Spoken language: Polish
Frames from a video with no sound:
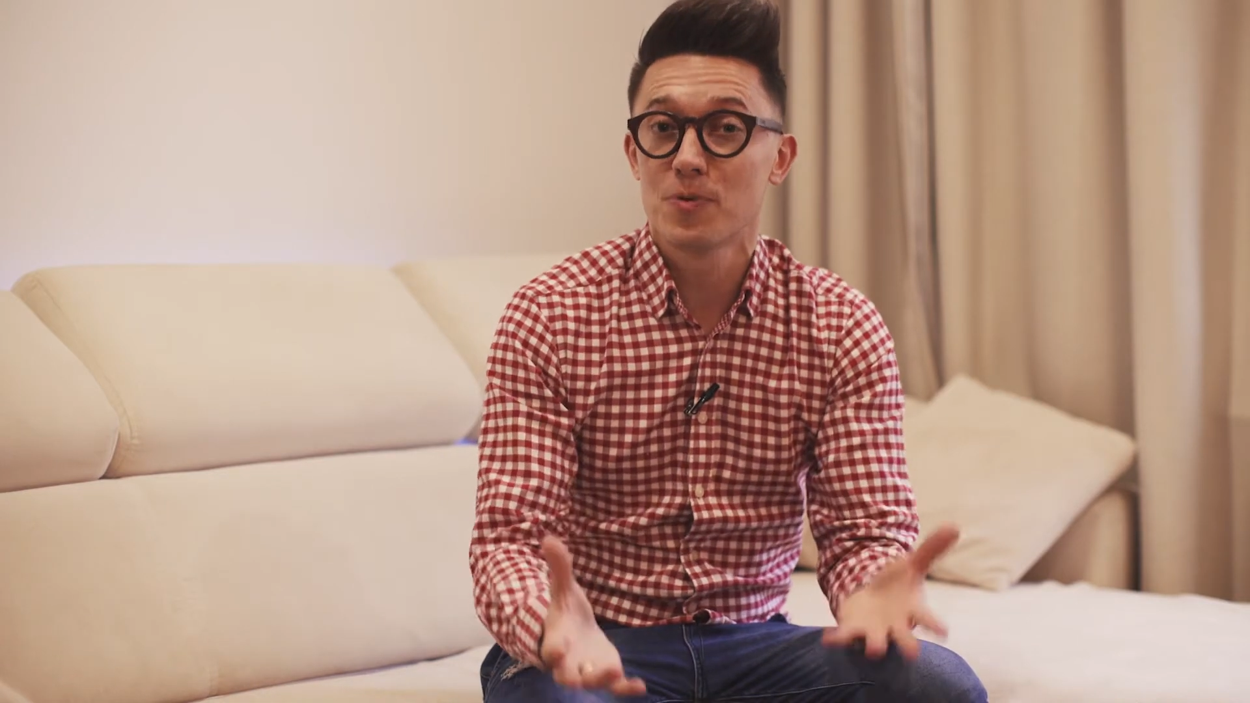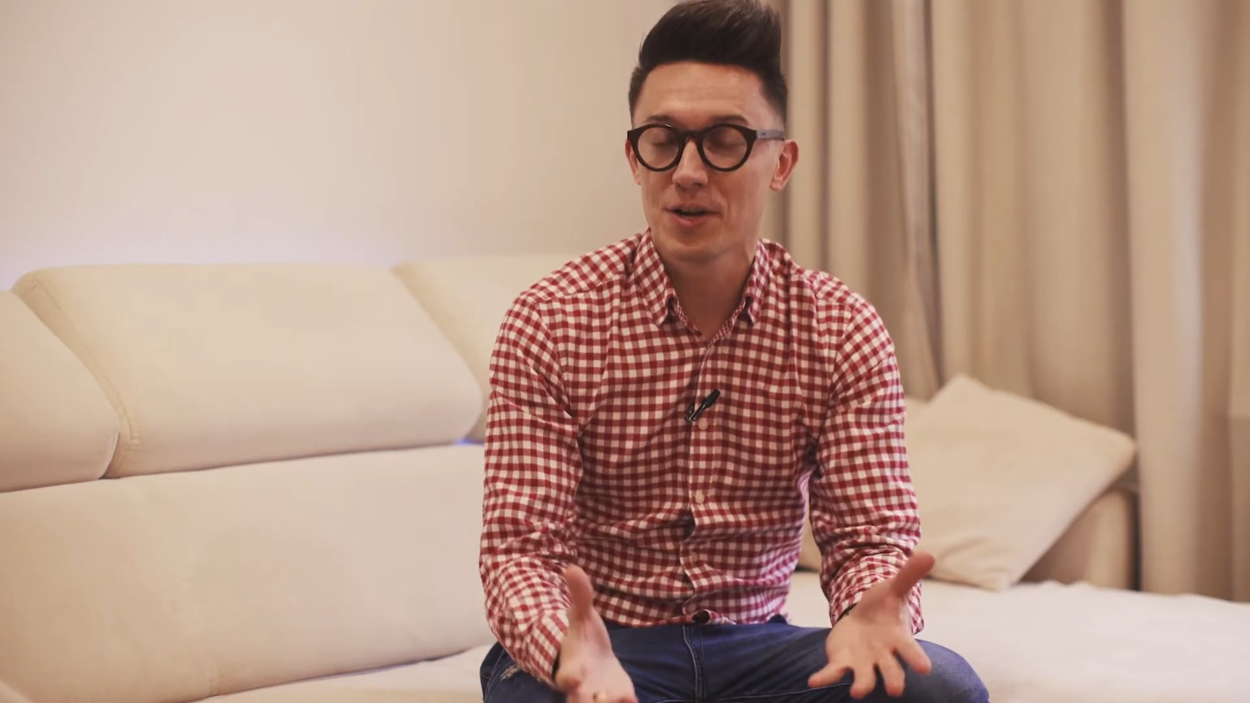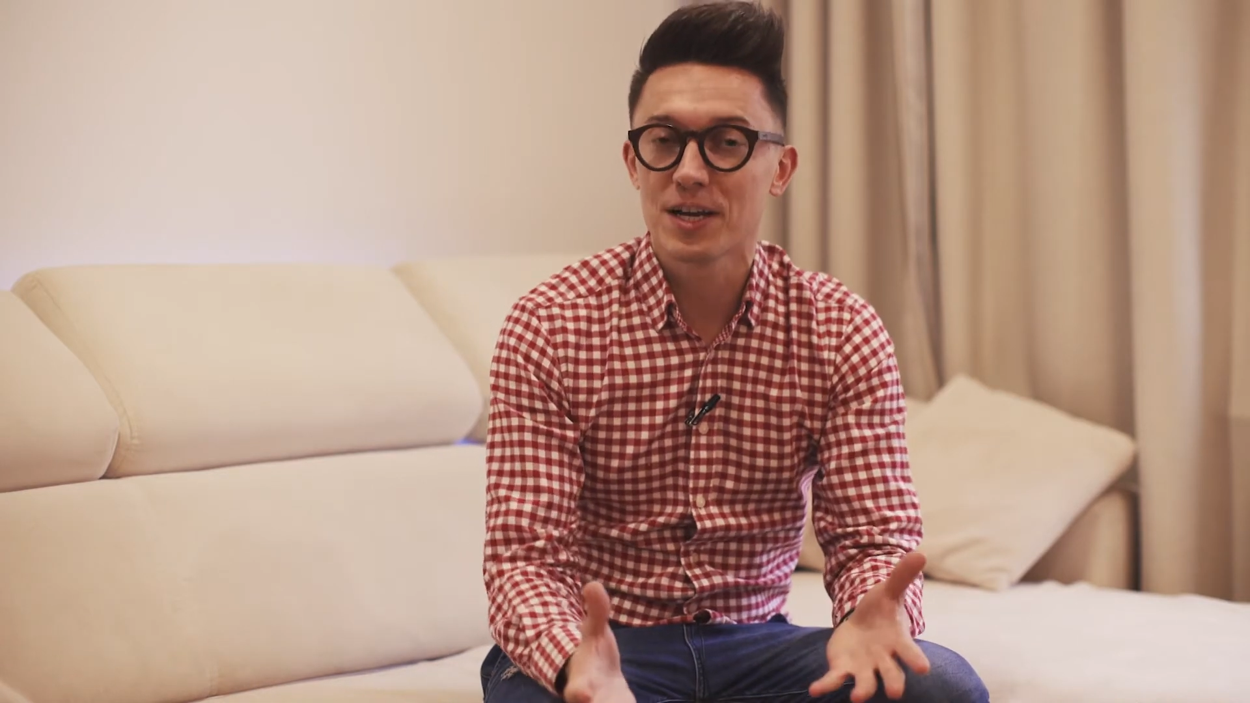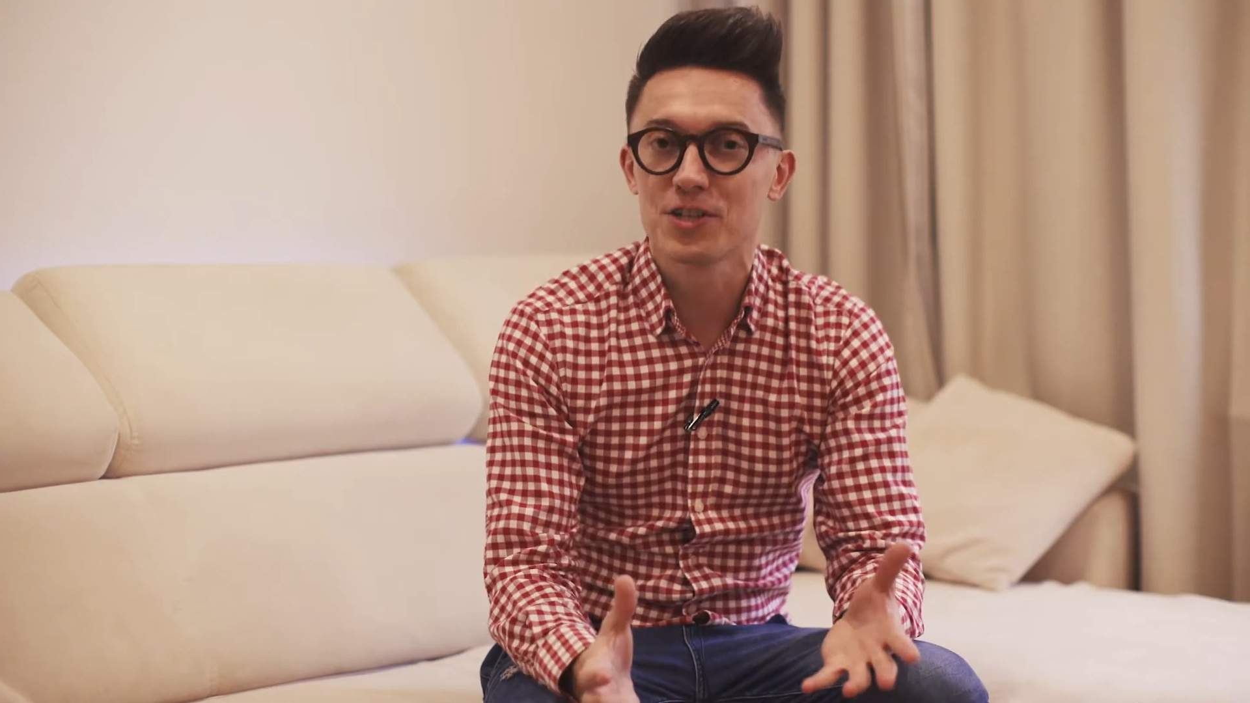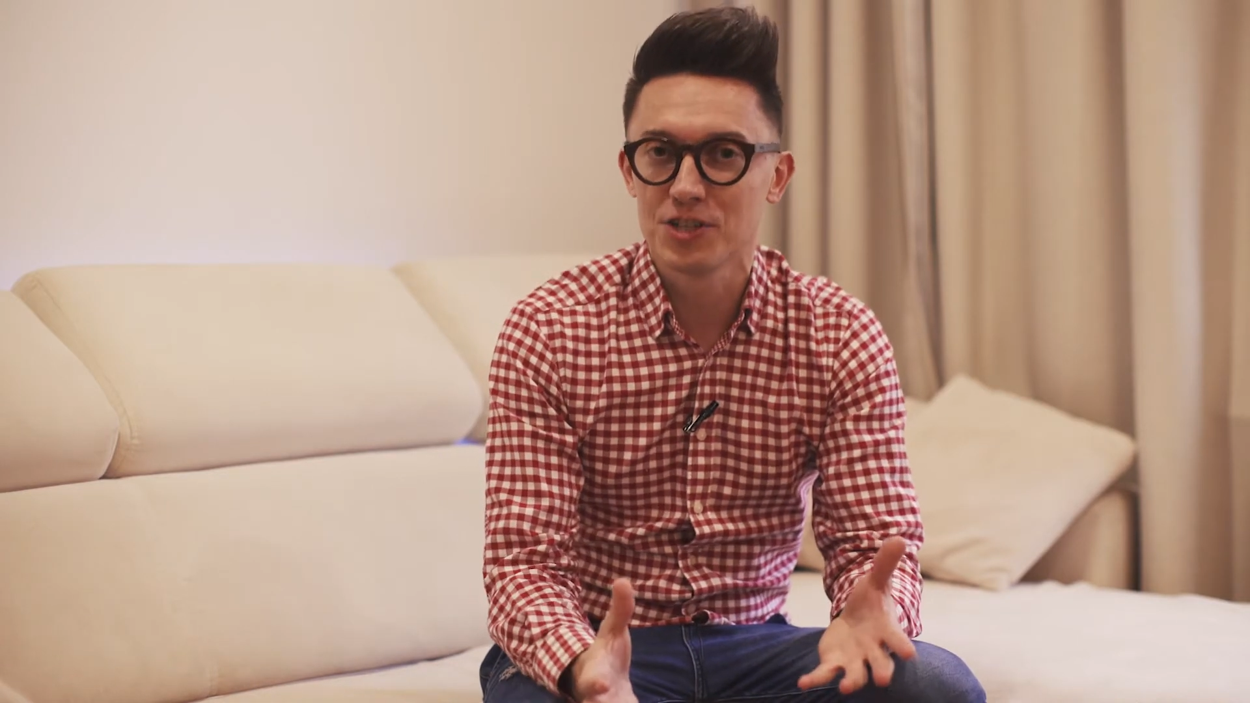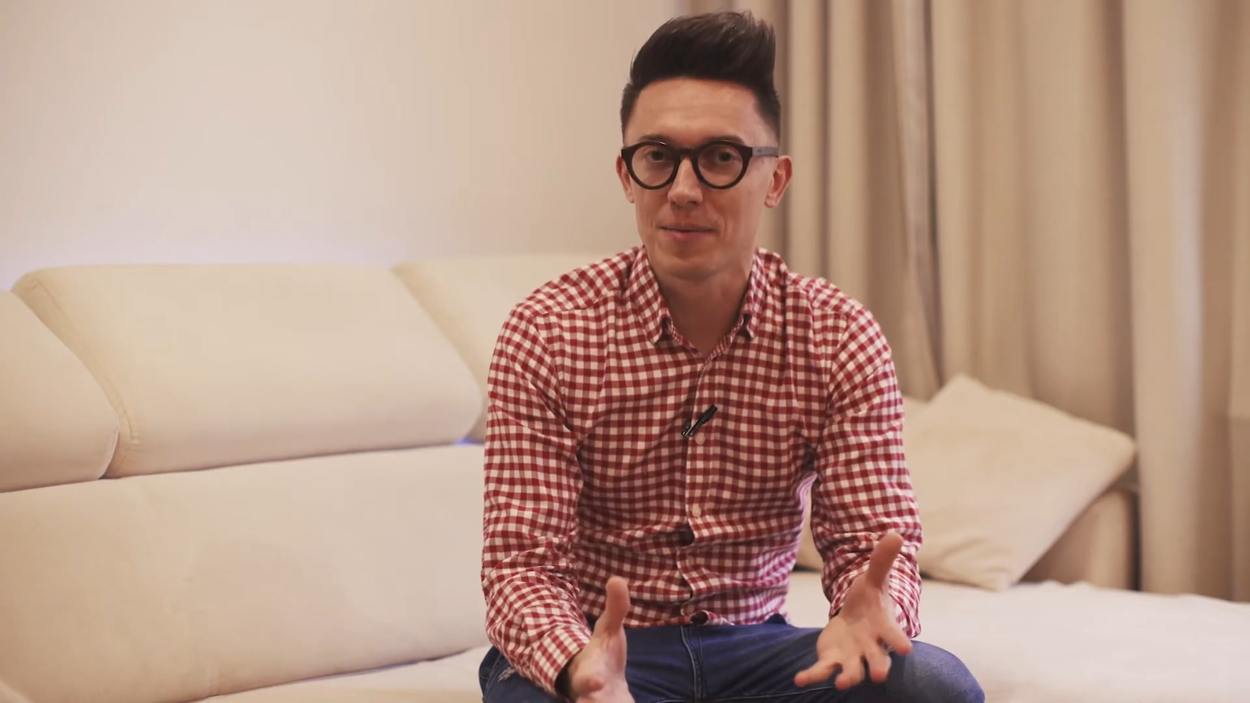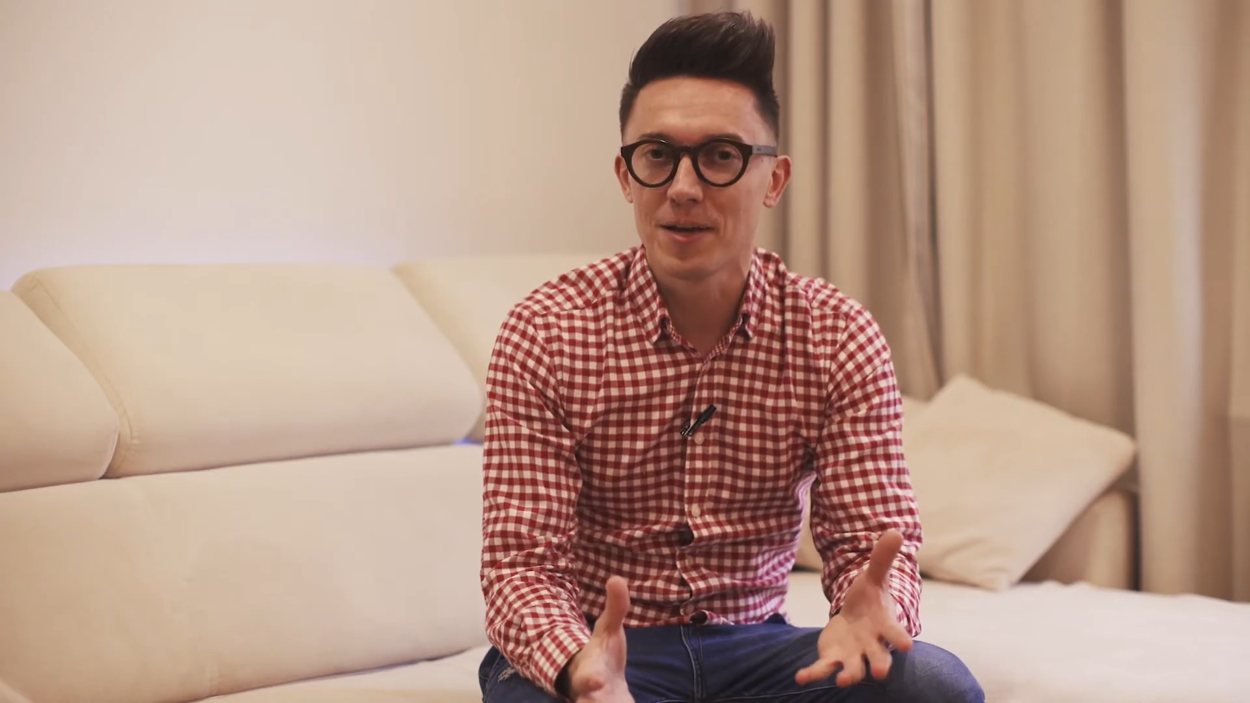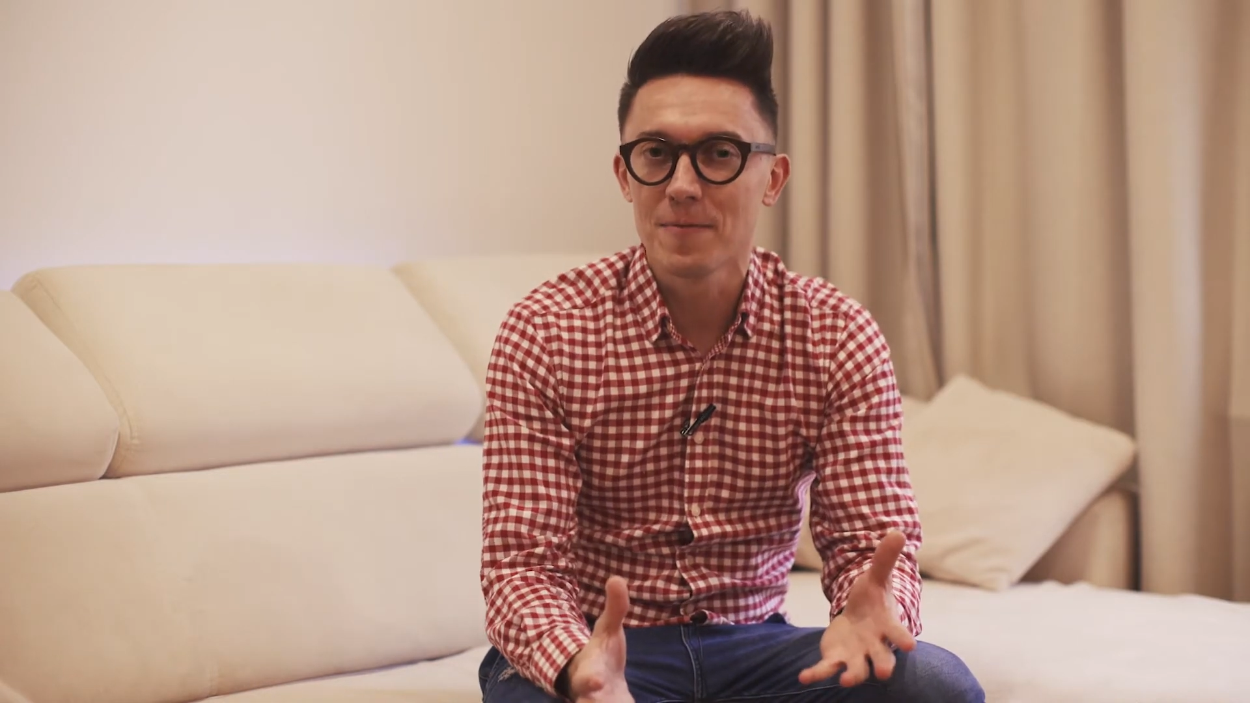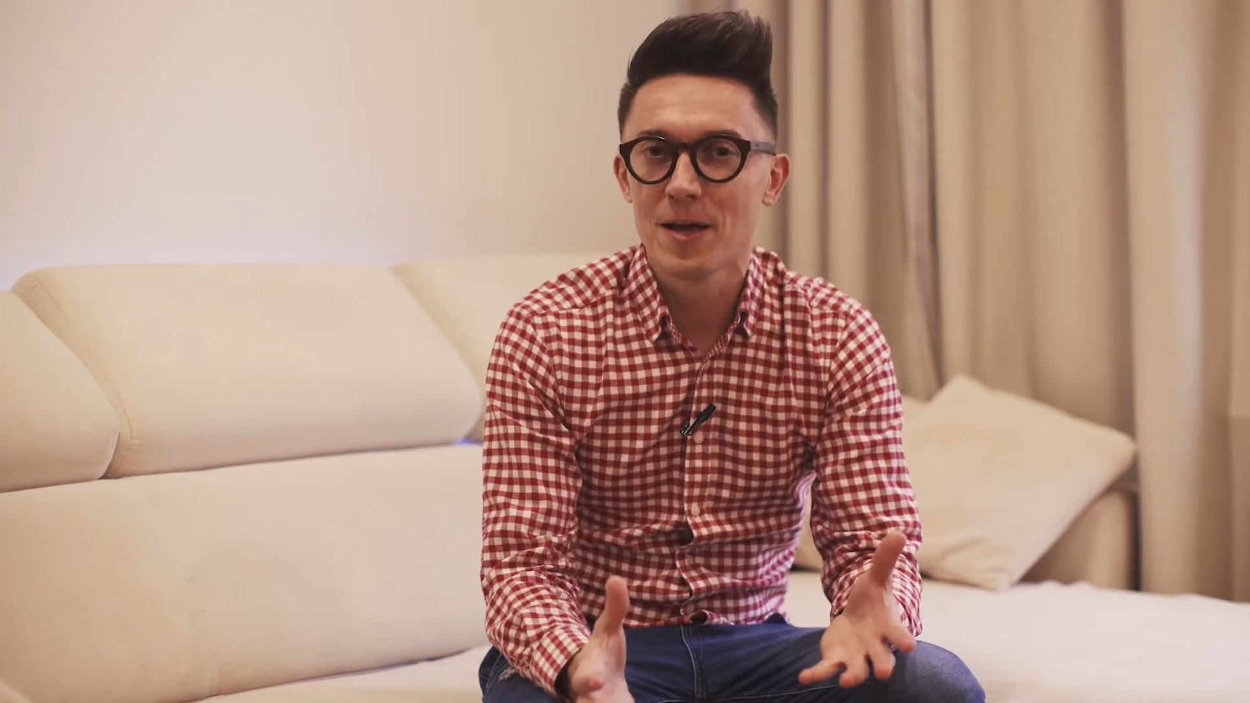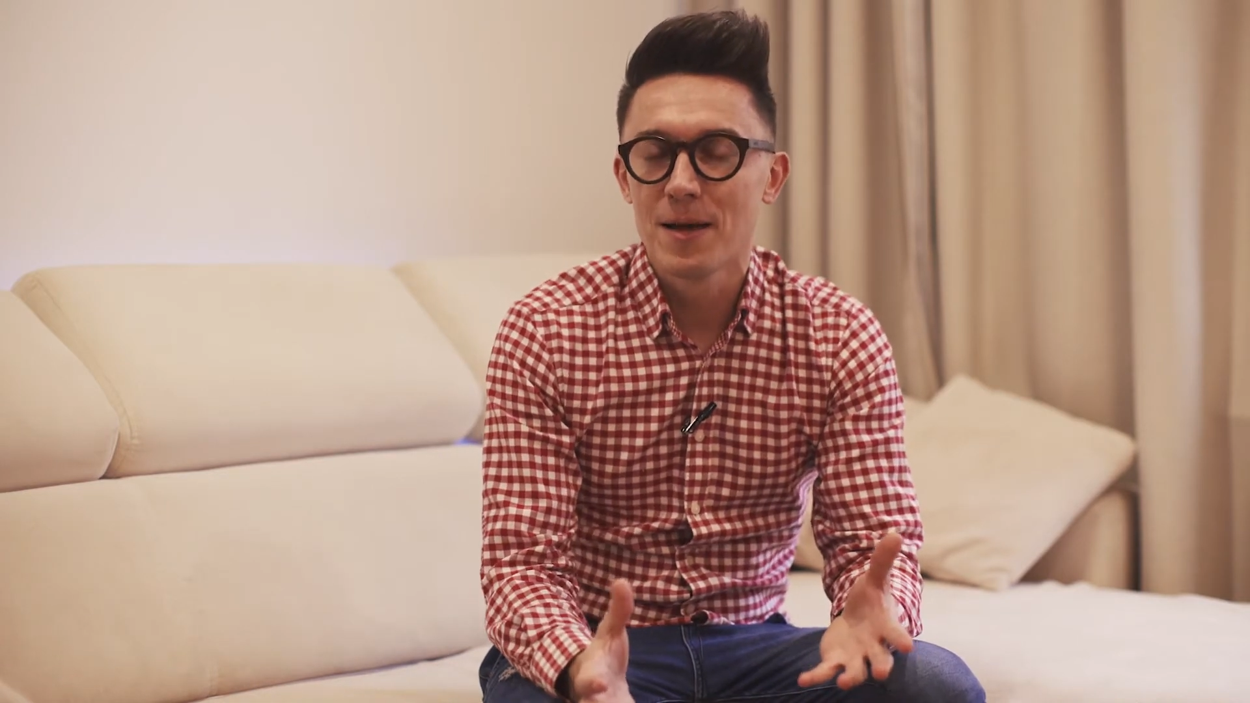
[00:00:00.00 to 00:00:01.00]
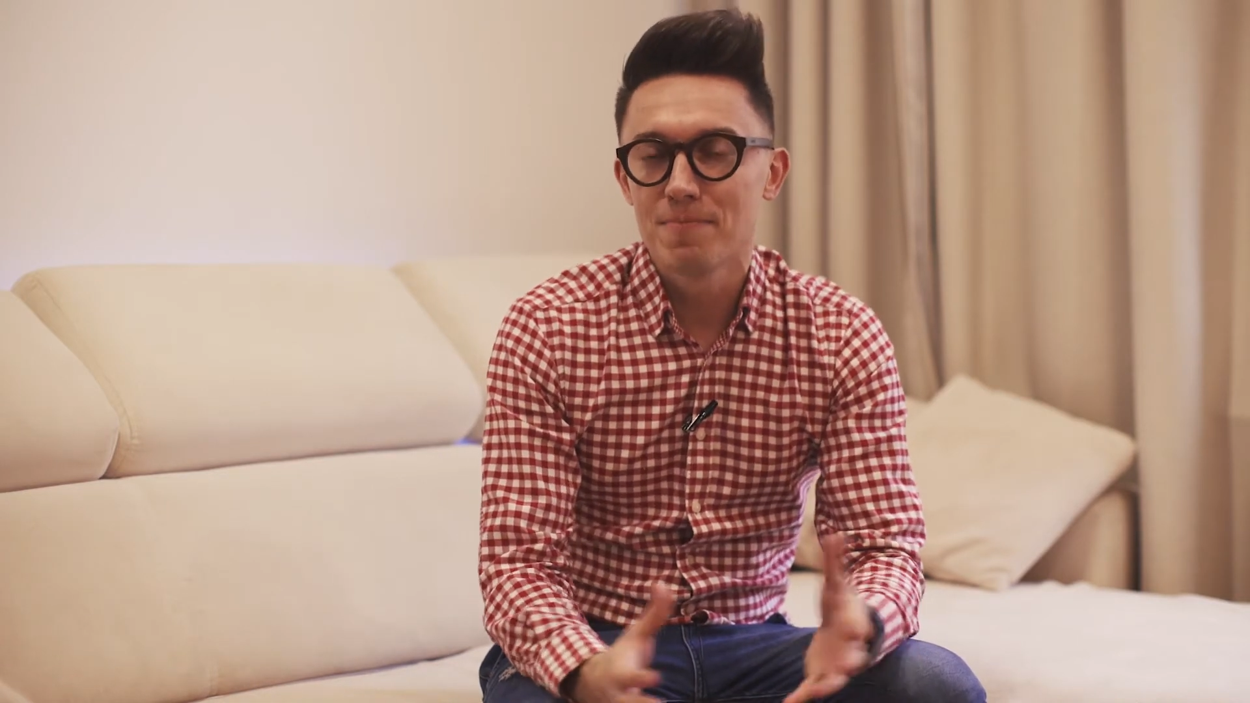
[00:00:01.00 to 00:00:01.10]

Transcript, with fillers: projekt siebie,